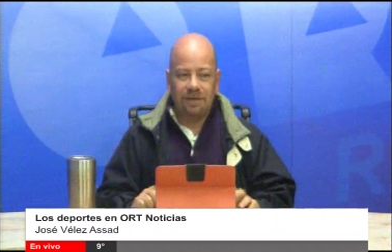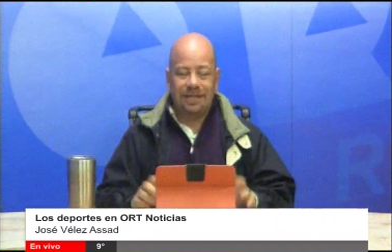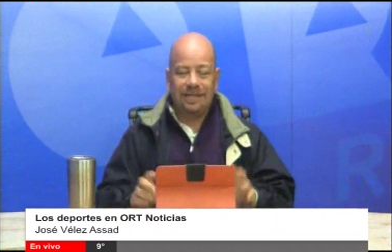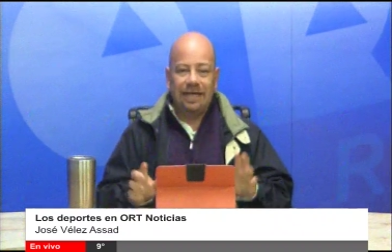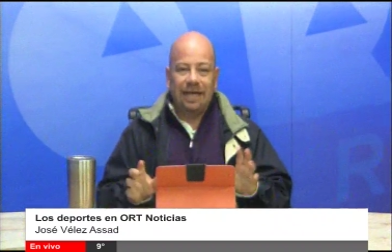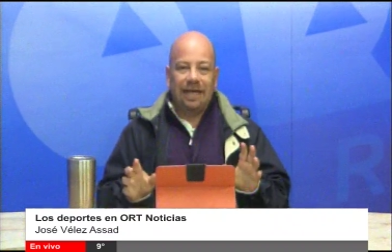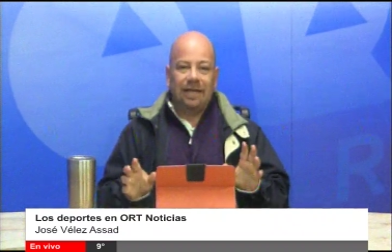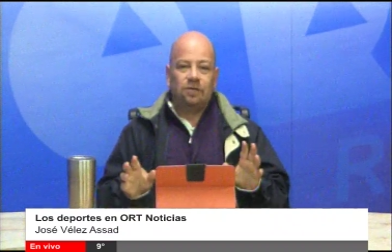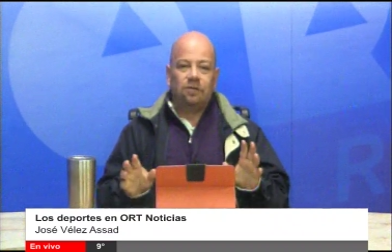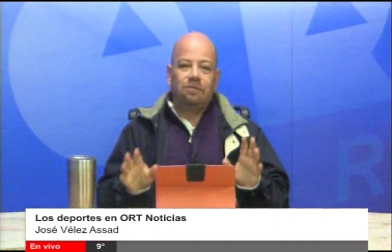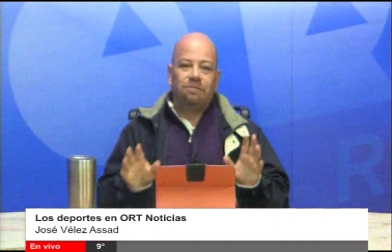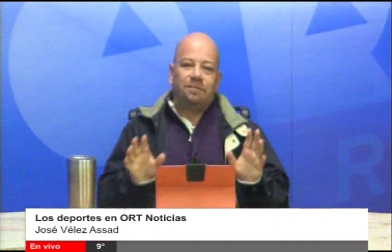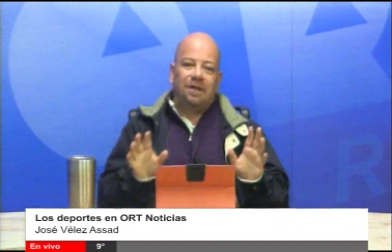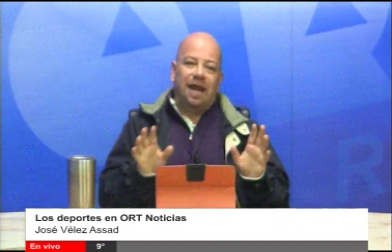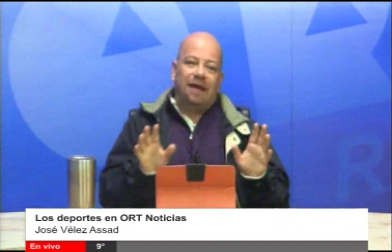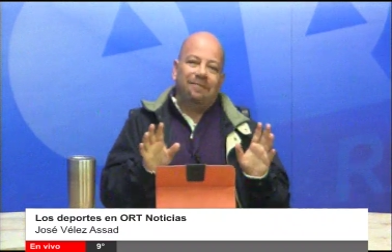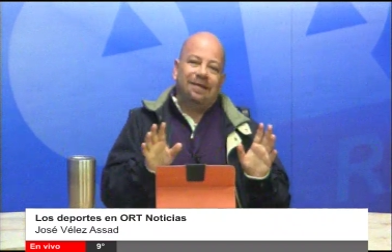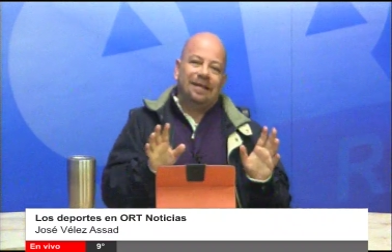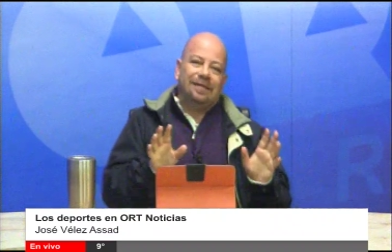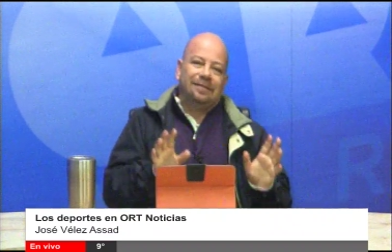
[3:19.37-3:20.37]
Así que es
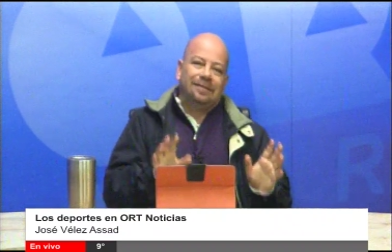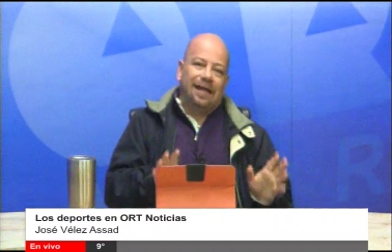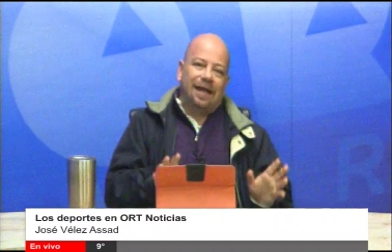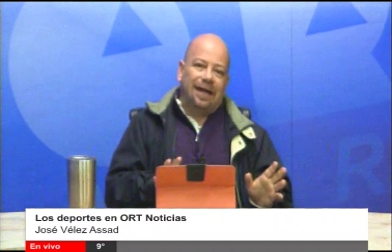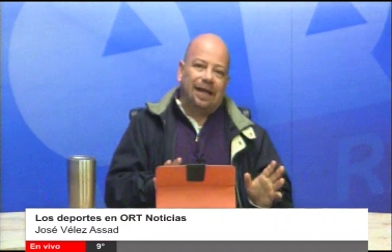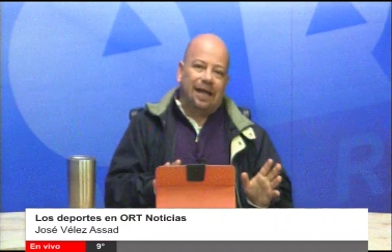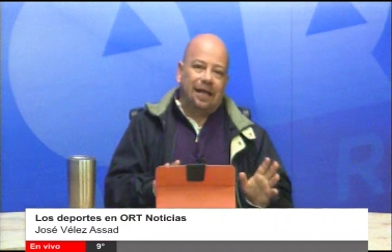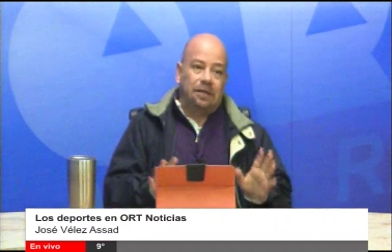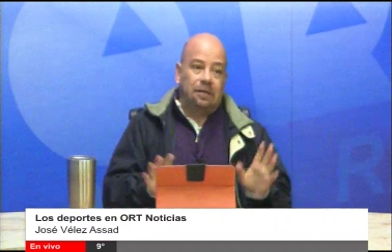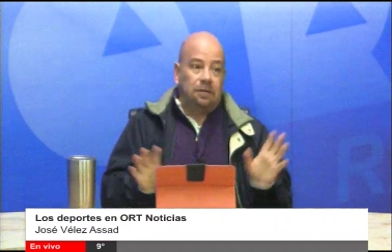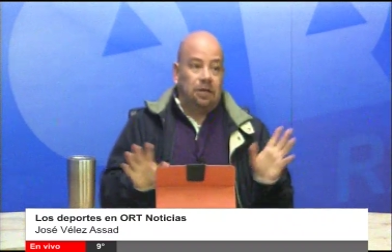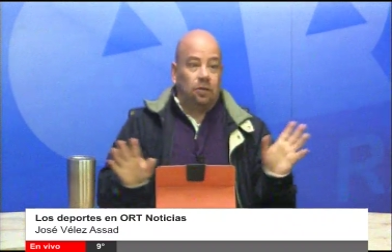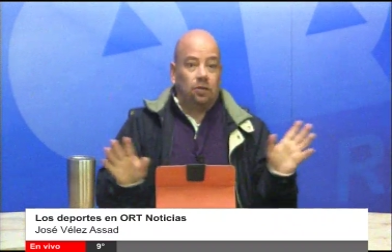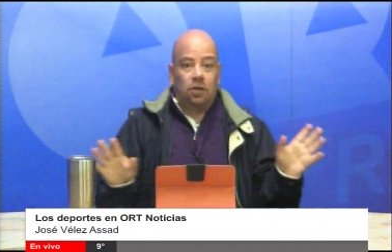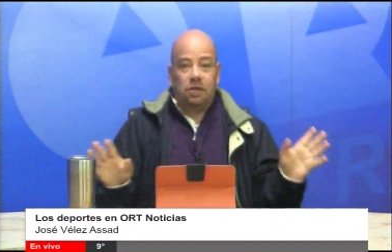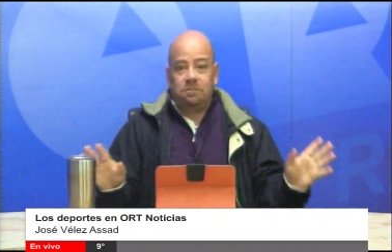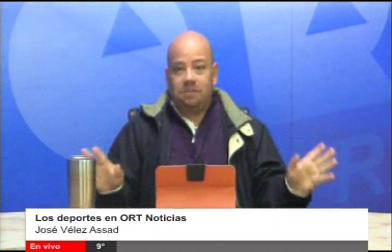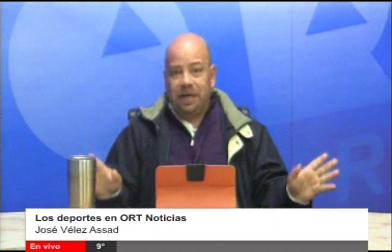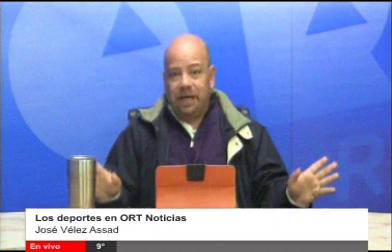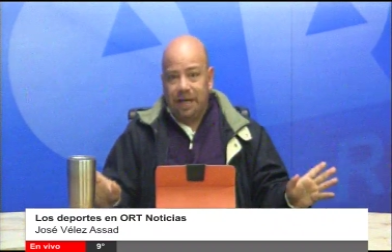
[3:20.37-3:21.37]
una ventaja, de
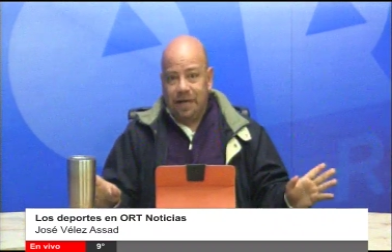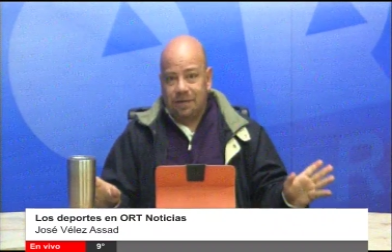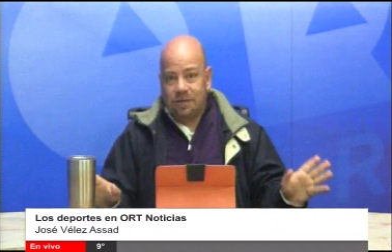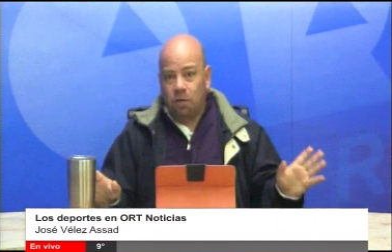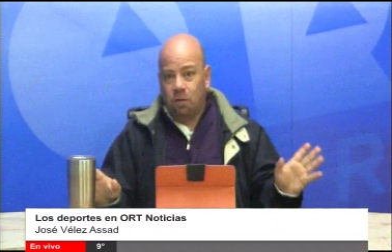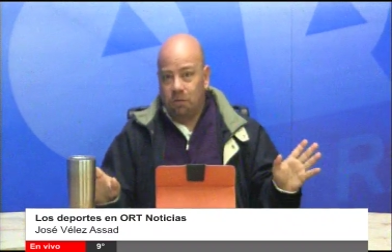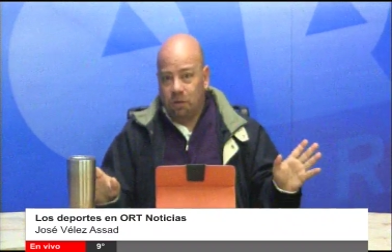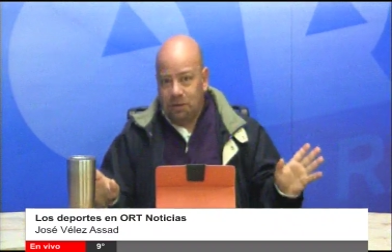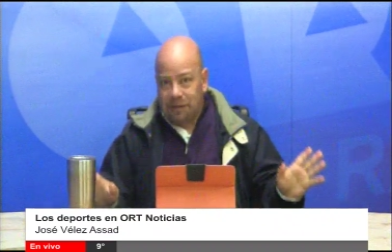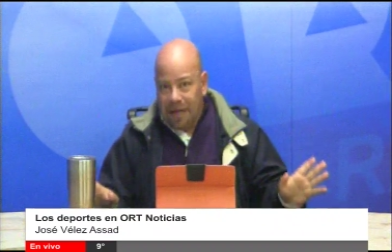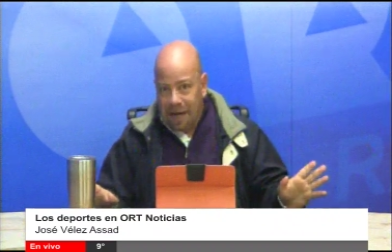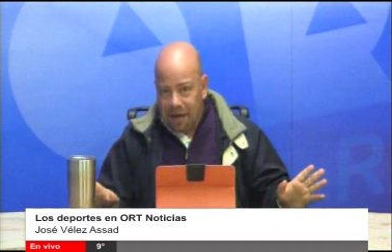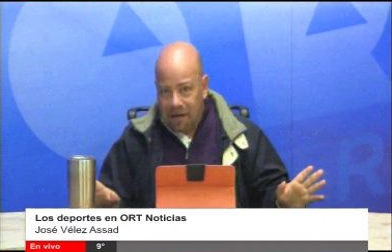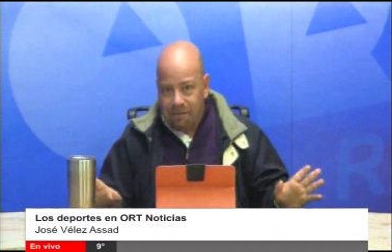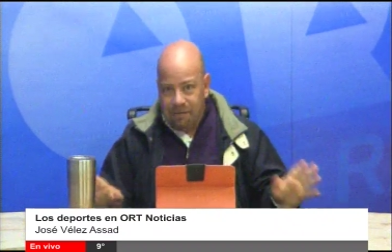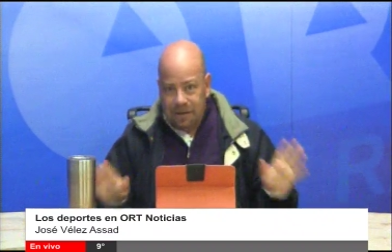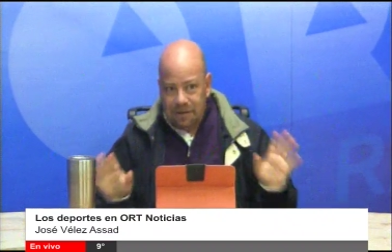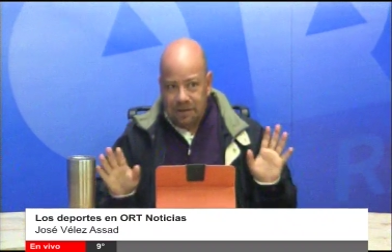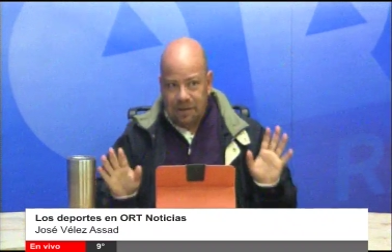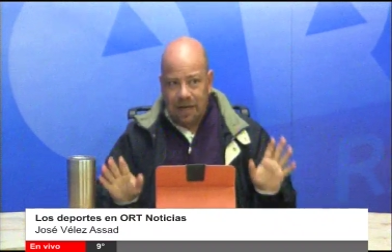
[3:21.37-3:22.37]
todas maneras como
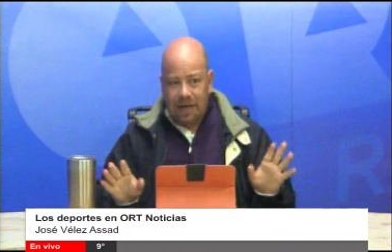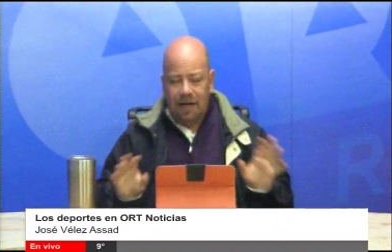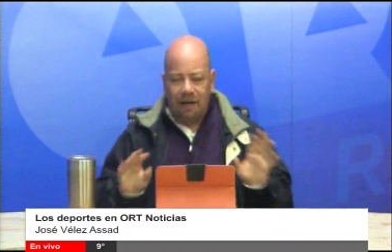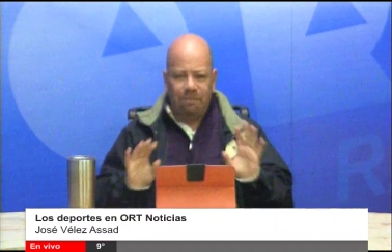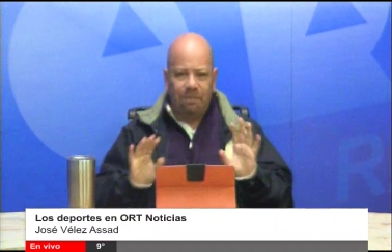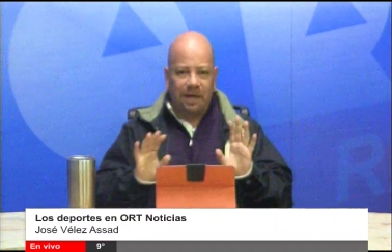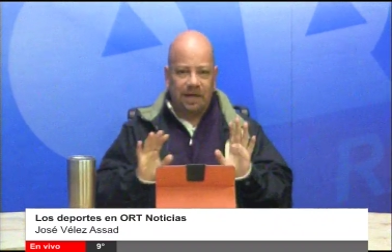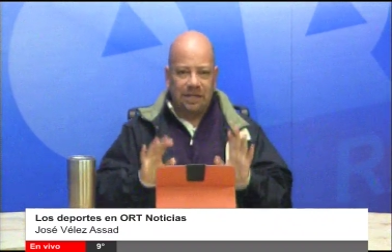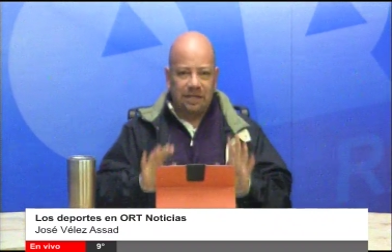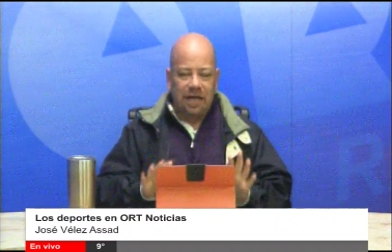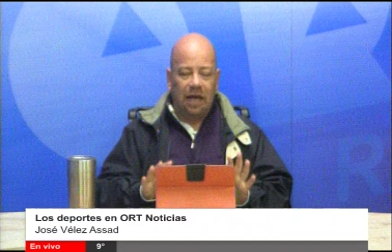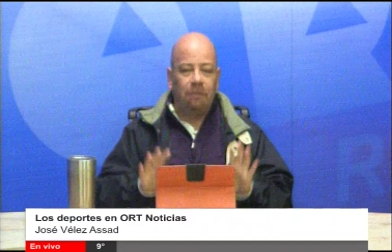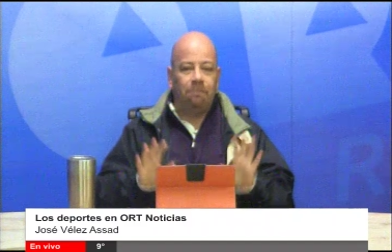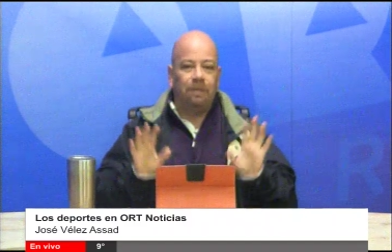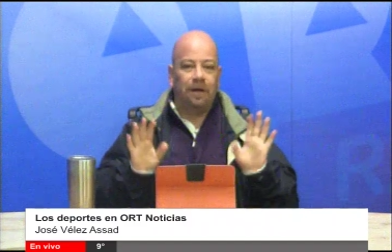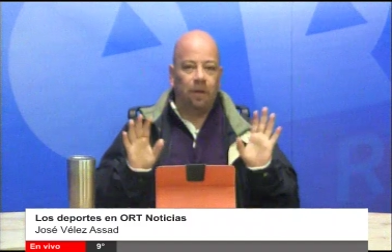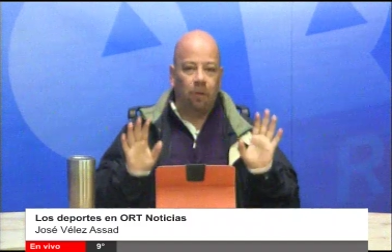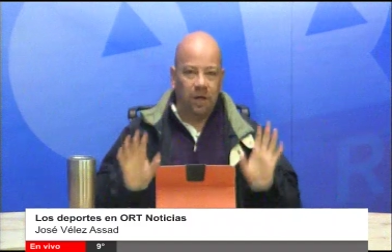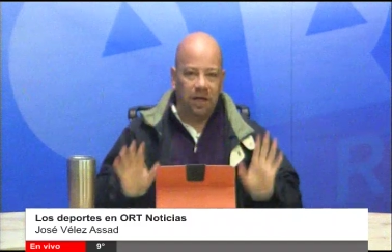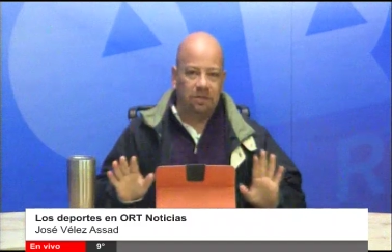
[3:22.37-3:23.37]
tal, ventaja parcial,
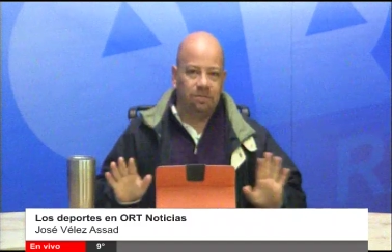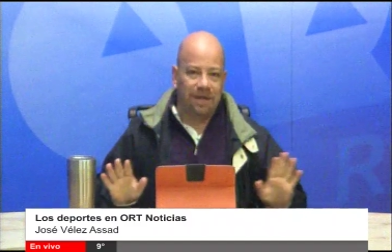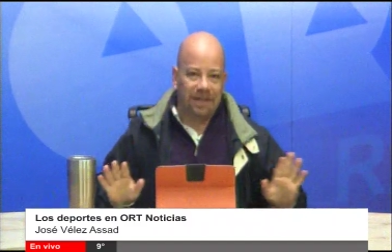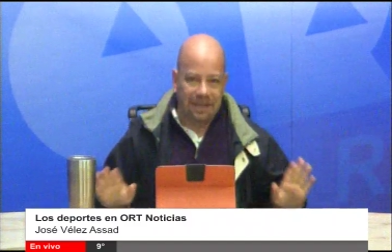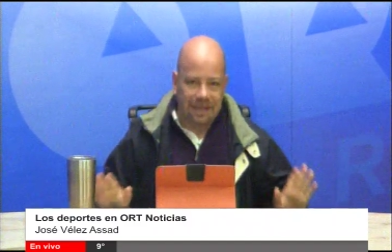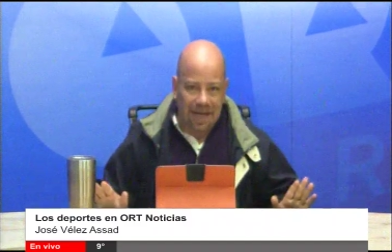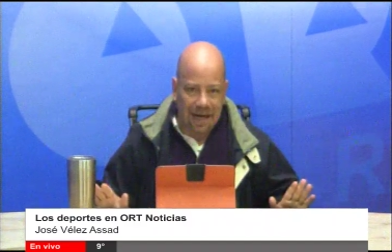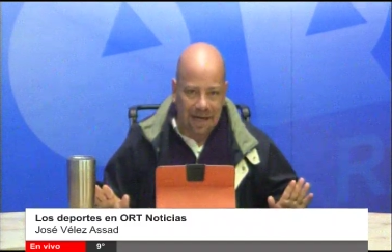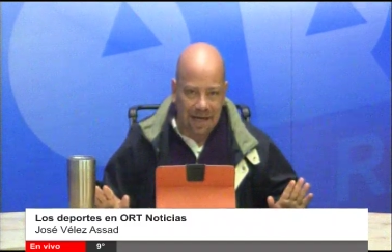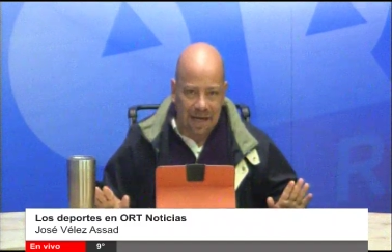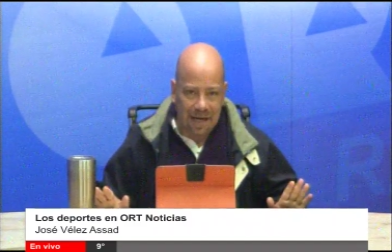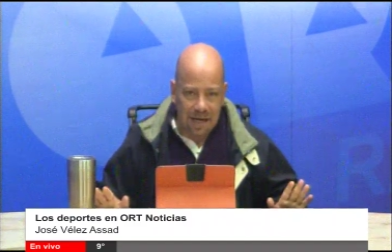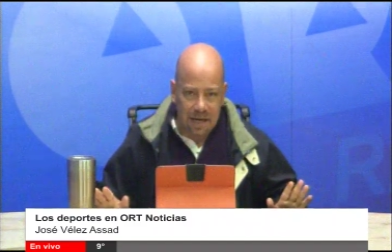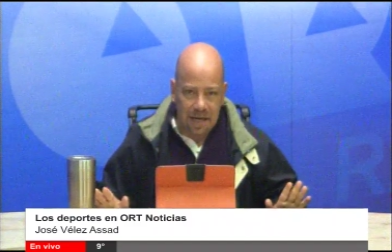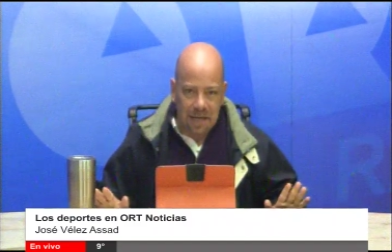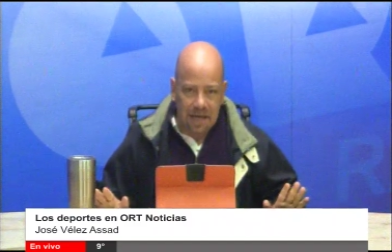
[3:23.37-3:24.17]
pero es ventaja.